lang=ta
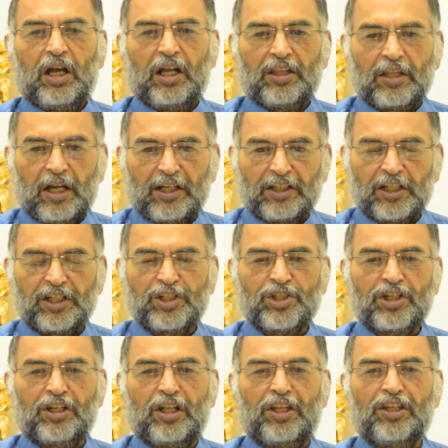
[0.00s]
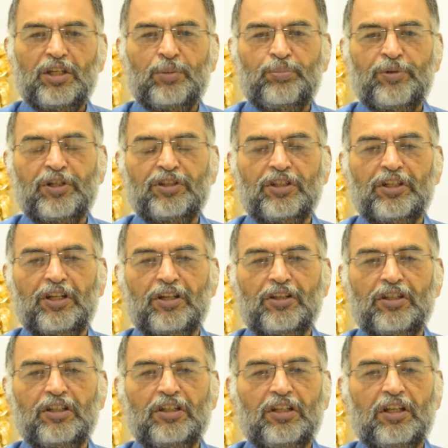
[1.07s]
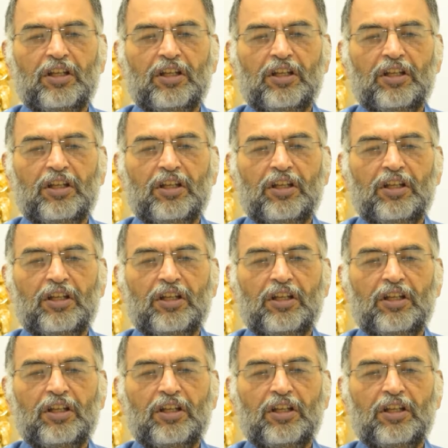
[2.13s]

அந்த அட்டென்ஷன் அதிகப்படுத்துகிறது